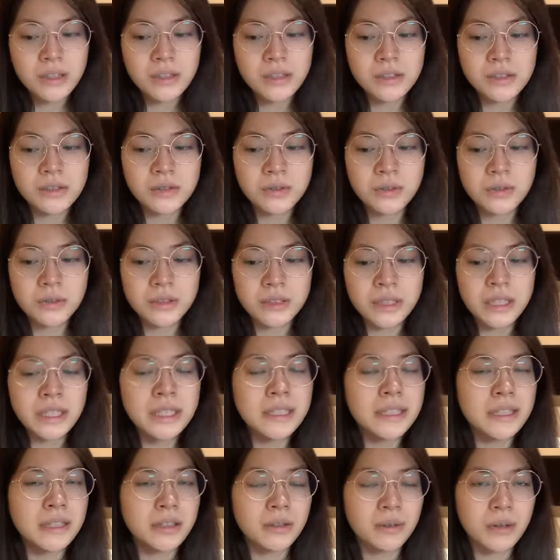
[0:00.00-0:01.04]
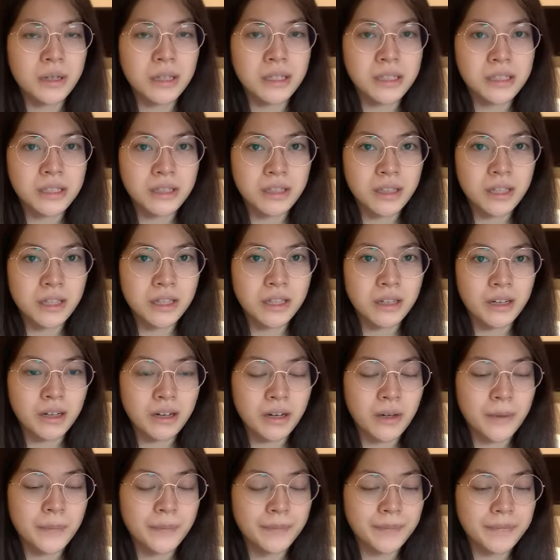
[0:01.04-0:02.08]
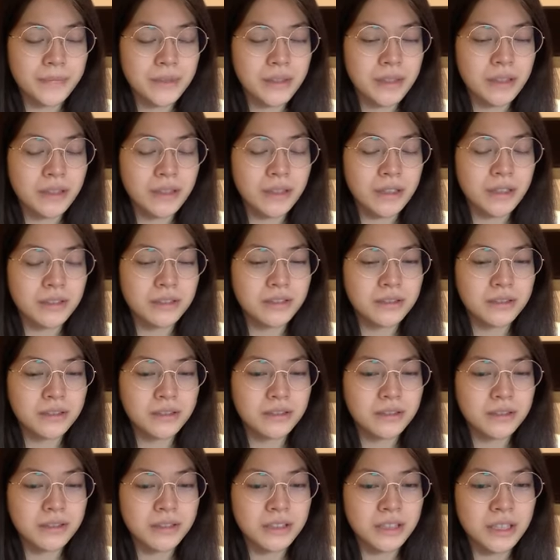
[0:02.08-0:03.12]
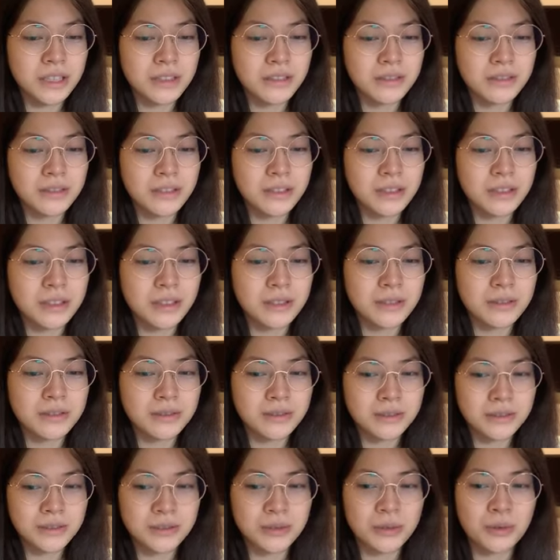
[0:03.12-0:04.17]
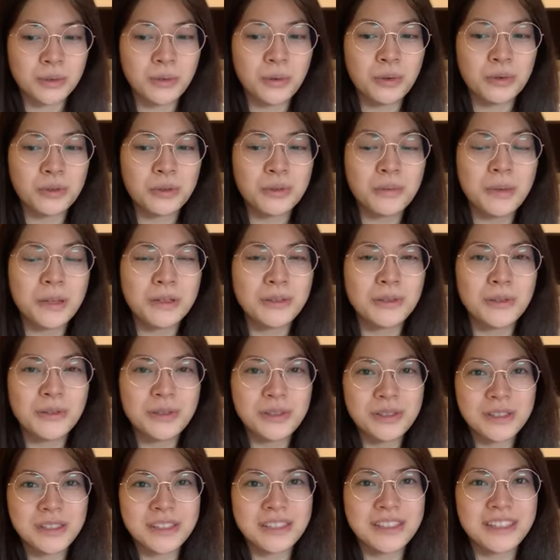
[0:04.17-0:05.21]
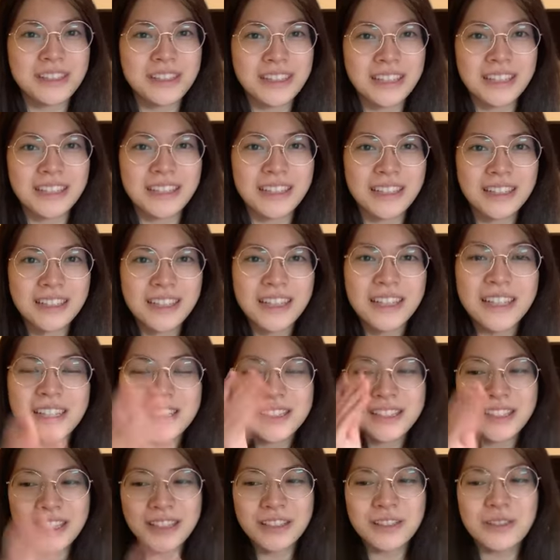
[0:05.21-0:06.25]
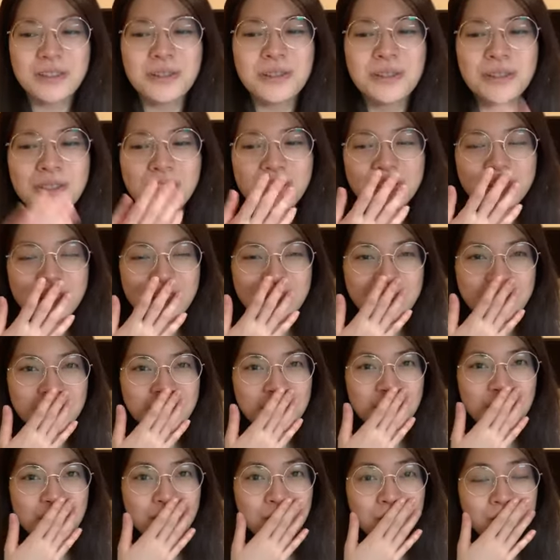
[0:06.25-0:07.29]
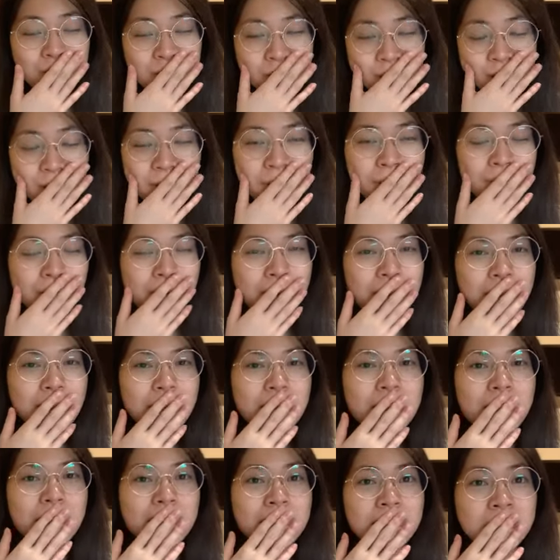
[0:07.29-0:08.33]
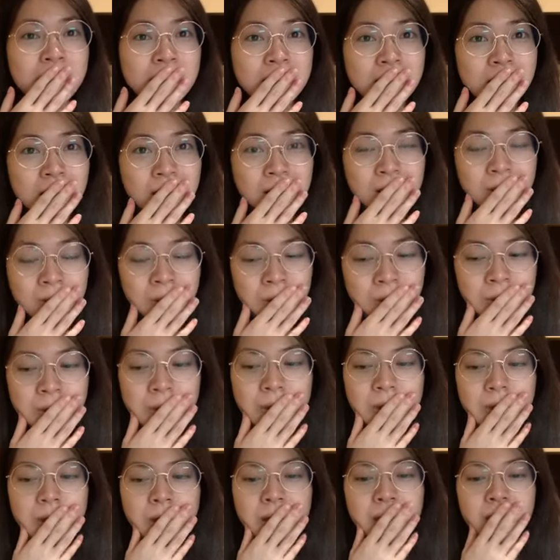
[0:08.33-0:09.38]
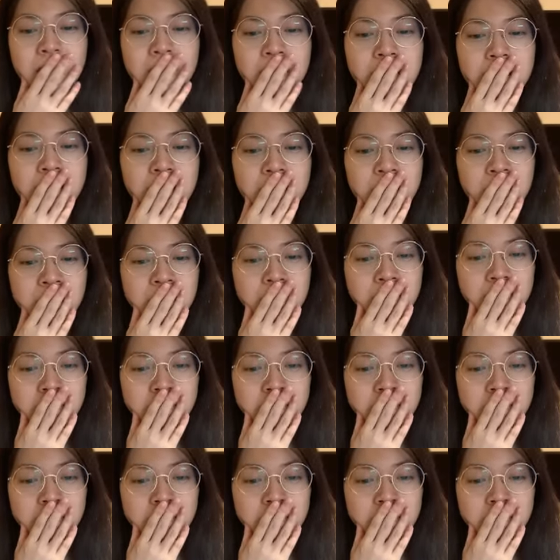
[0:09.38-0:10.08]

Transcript: すごいできてたわけじゃないからなんかせなんかその言葉のなんか説得力なさそうって本当に思われるかもしれないけどで本